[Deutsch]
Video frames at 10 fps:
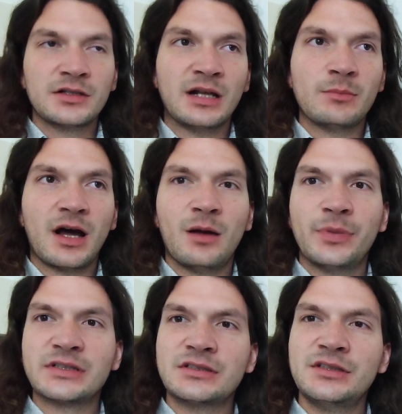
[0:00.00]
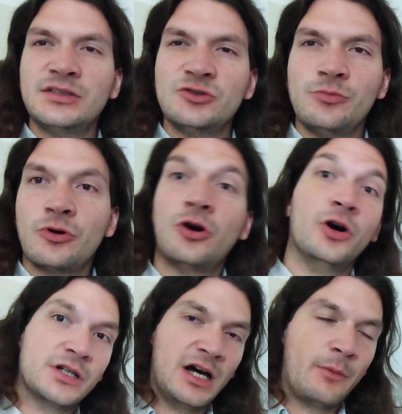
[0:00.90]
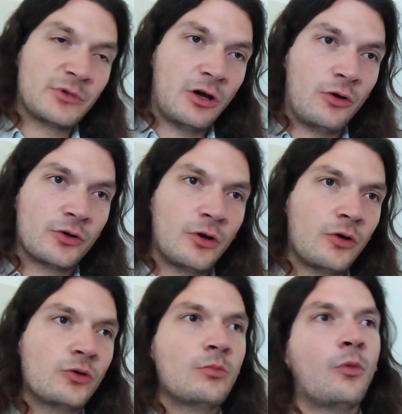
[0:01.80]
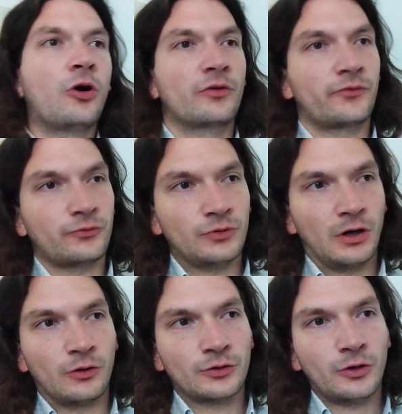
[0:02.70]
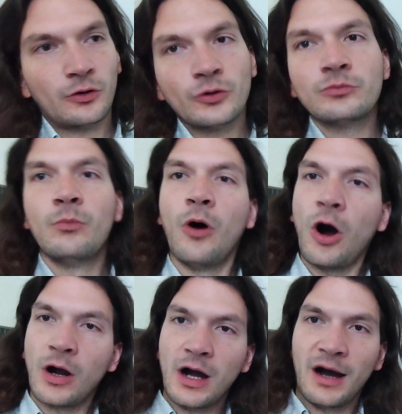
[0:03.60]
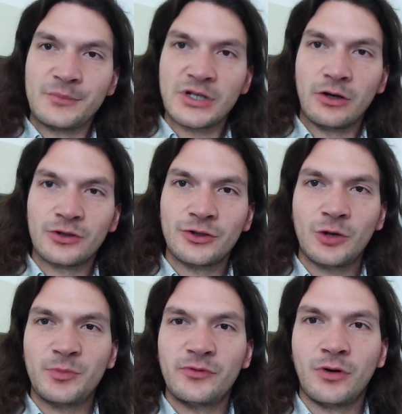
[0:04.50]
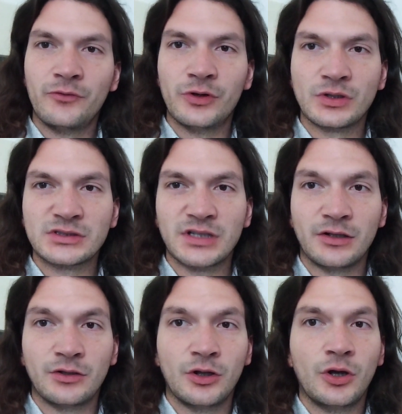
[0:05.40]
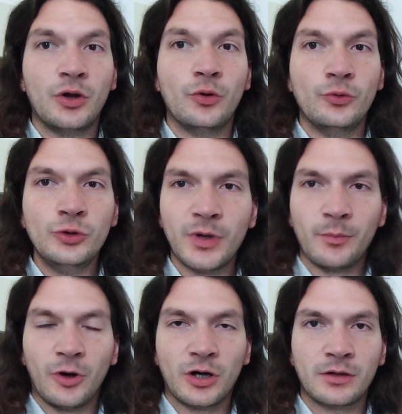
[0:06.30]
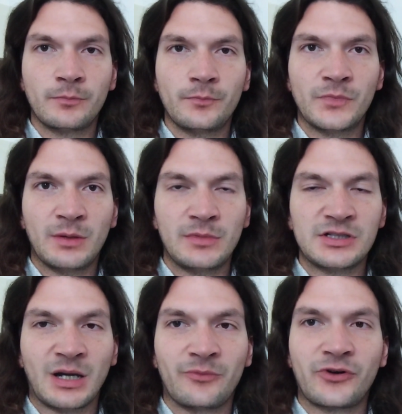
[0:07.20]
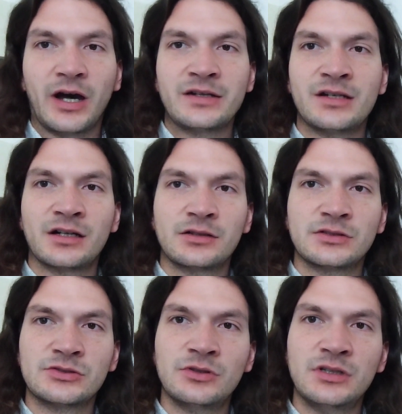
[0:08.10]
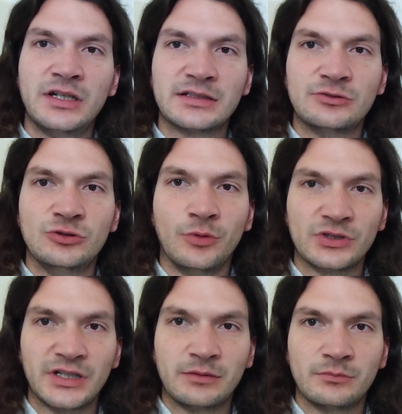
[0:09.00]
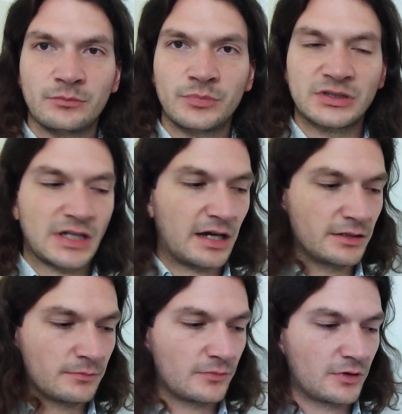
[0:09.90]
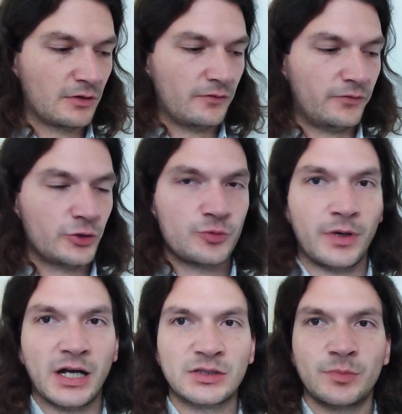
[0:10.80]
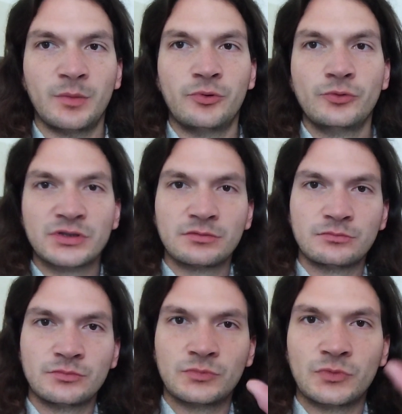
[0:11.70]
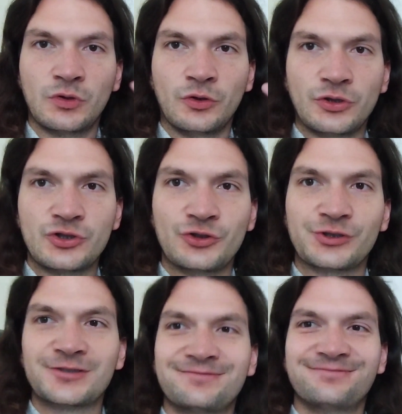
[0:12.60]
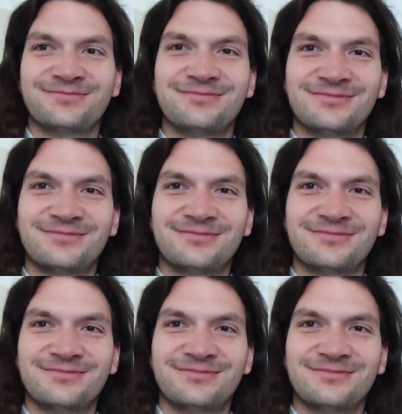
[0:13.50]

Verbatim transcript: Dann mach am besten diese Übung heute Abend auch noch und morgen früh auch noch und morgen Abend auch noch, bevor wir uns dann übermorgen, nämlich am Freitag, zur nächsten Übung sehen. Bis dahin, viel Spaß beim Pusten und tschüss.